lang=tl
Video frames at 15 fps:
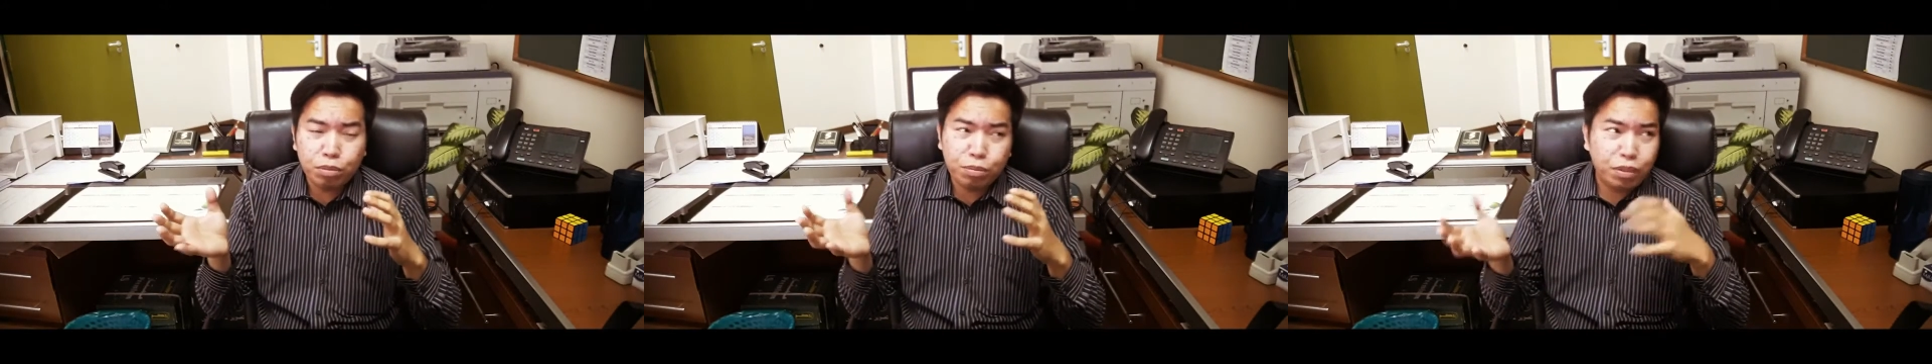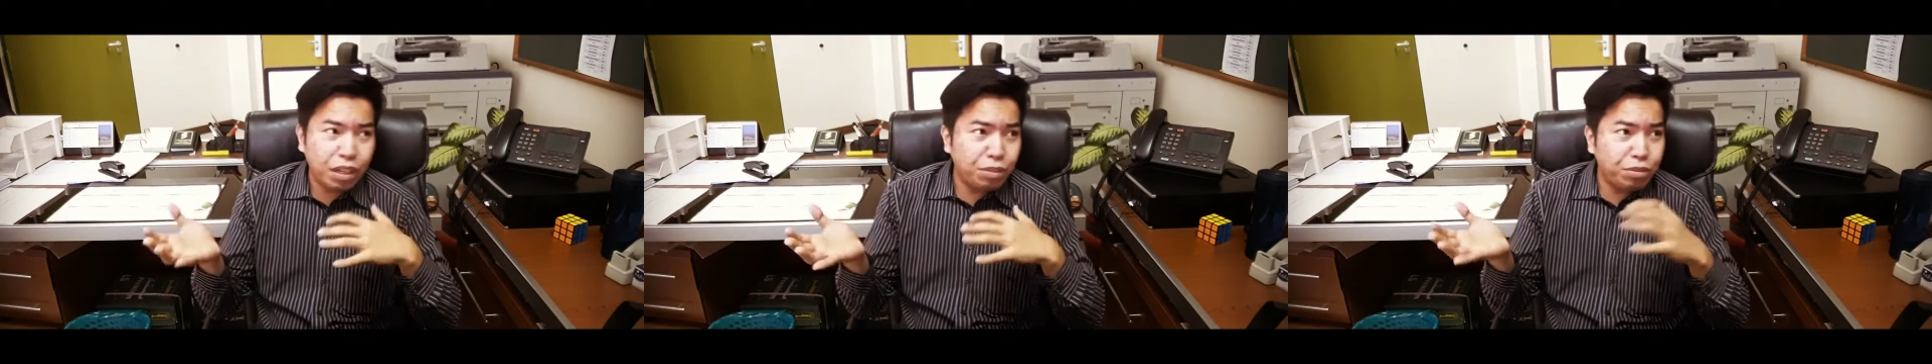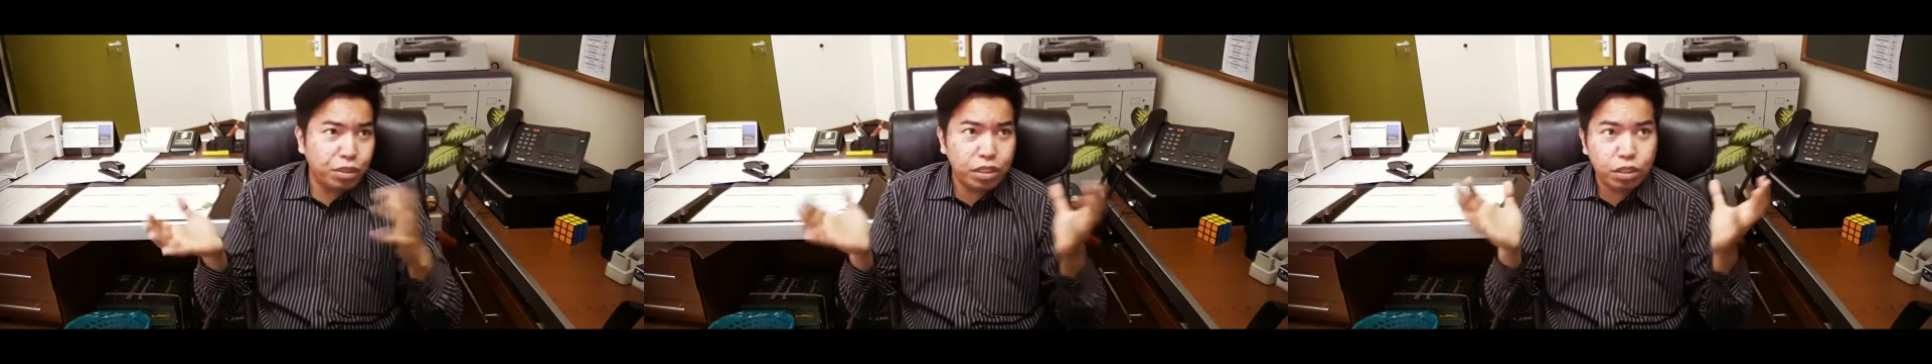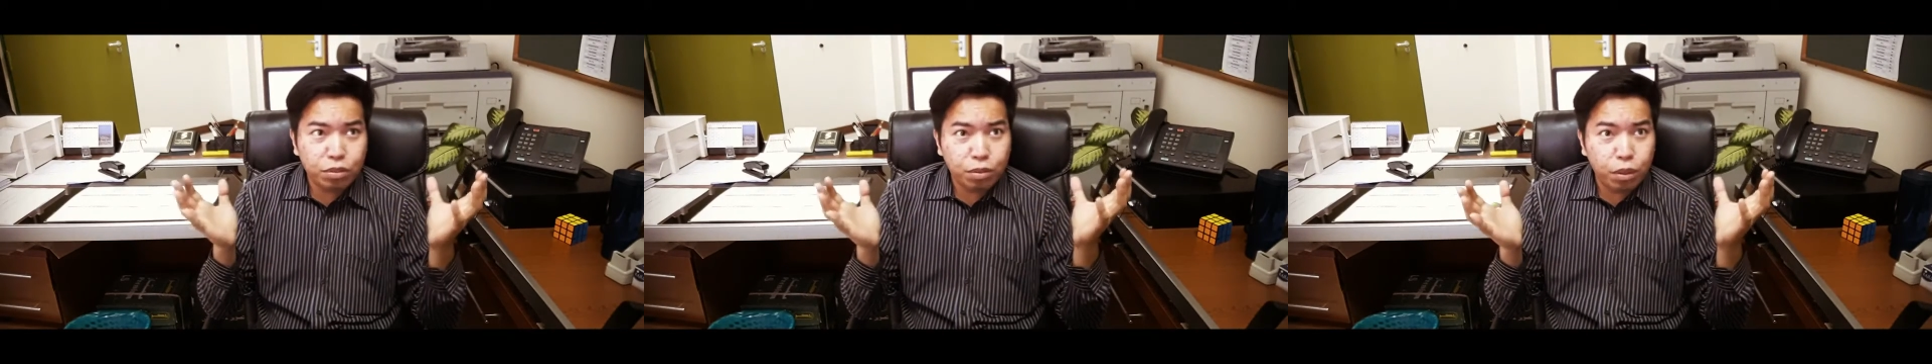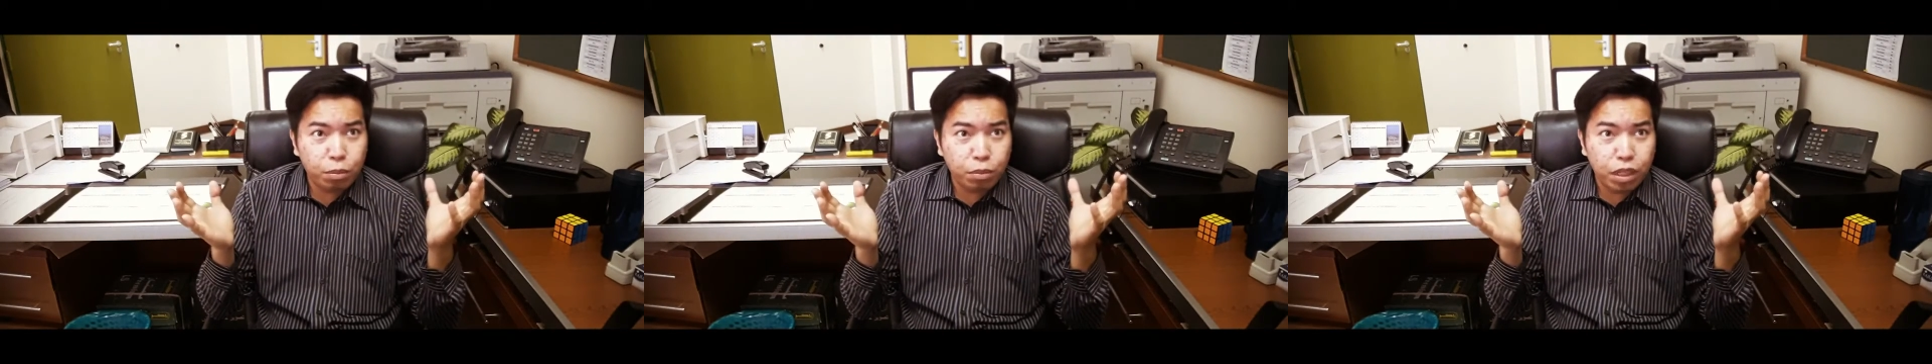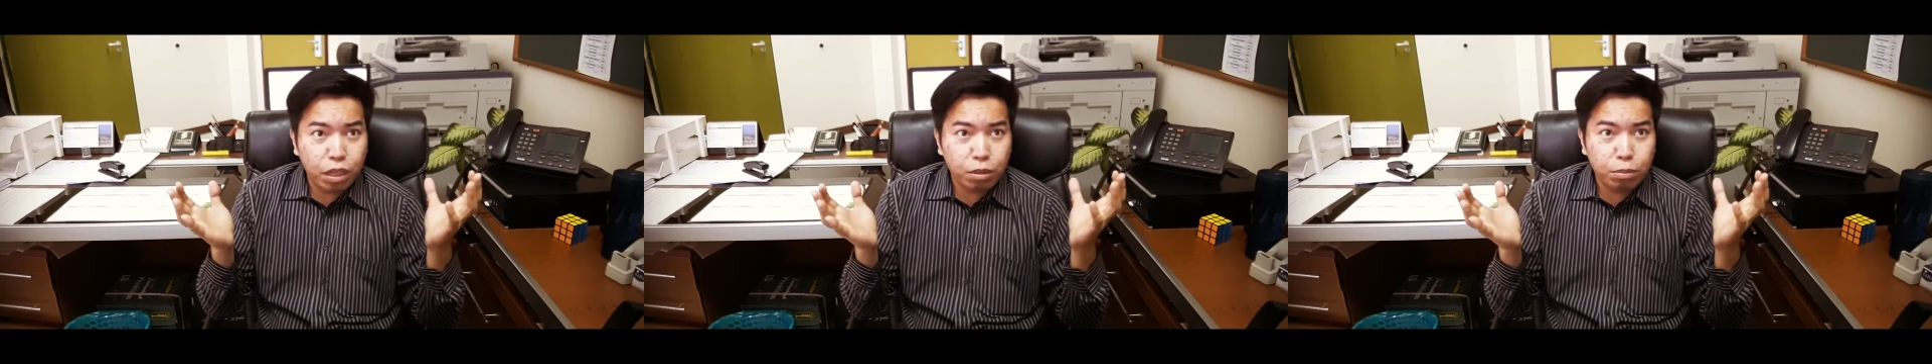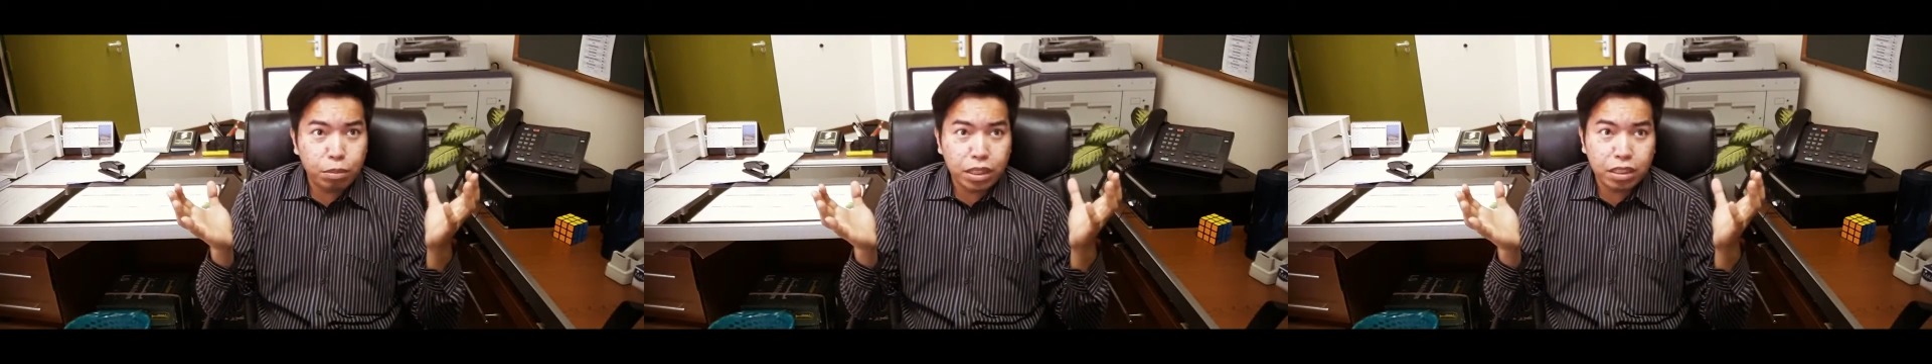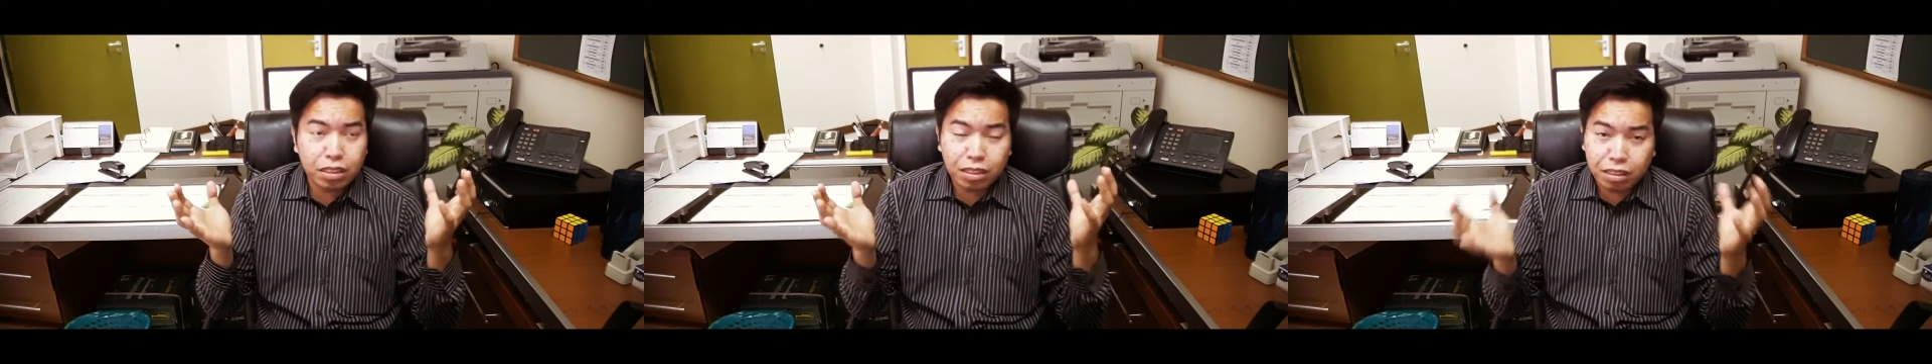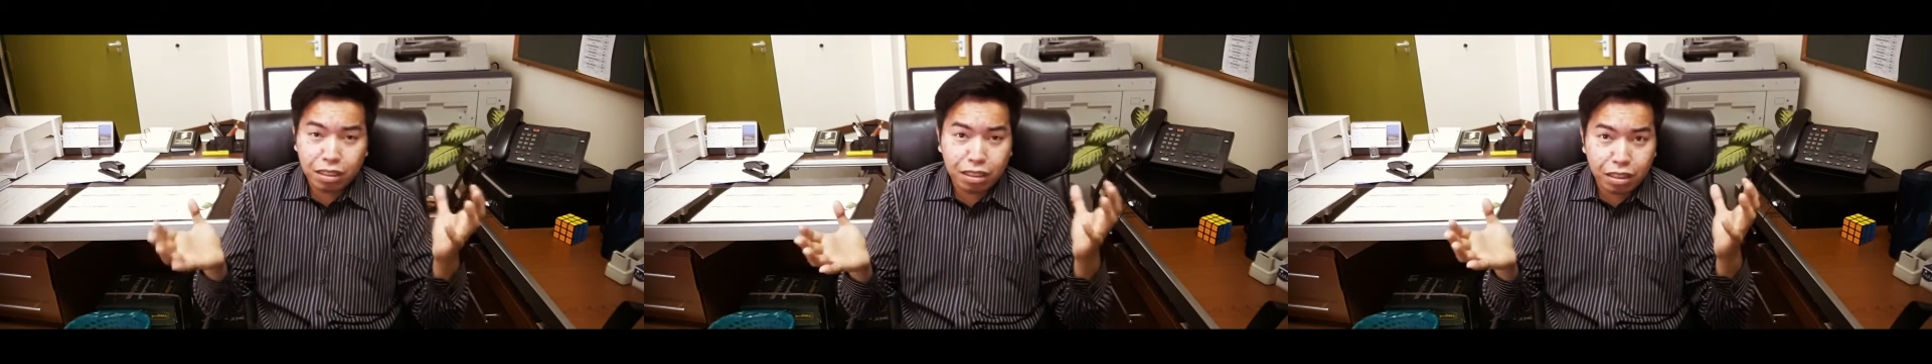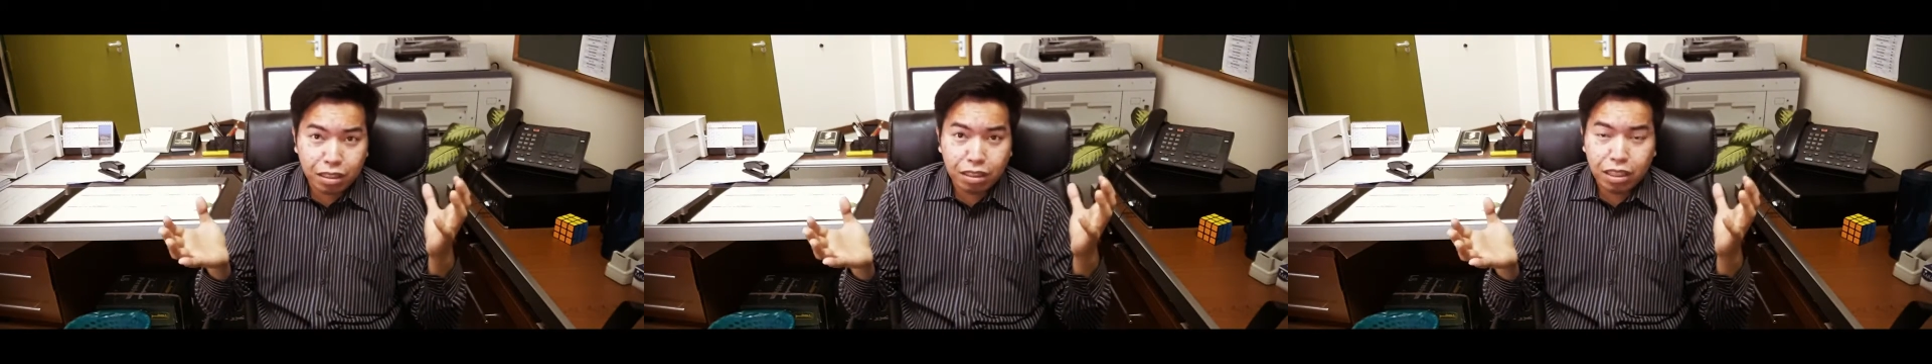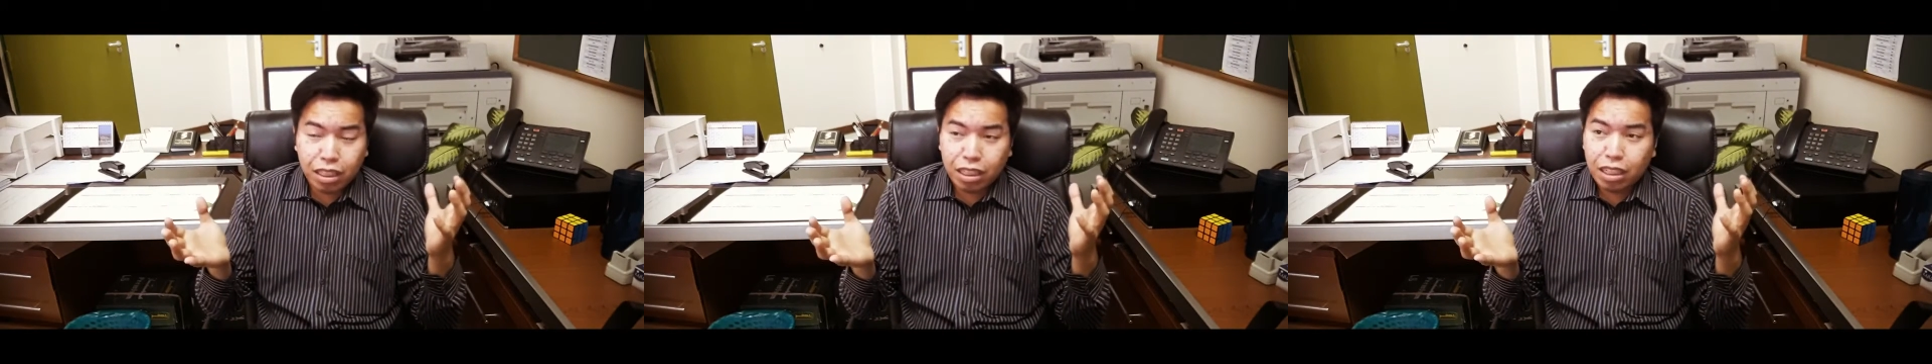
5 years from now, but still,